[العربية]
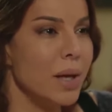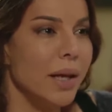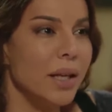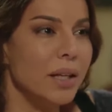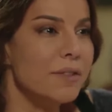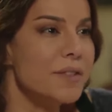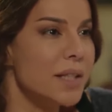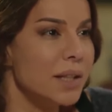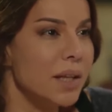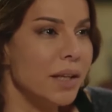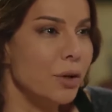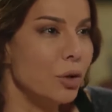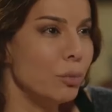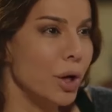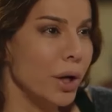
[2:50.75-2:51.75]
بلاقي نفسي
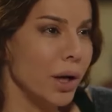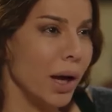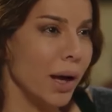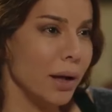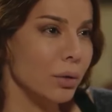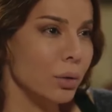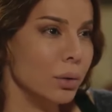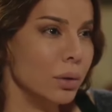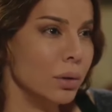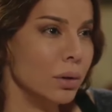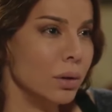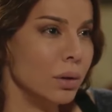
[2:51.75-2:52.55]
تاني يوم رايحه له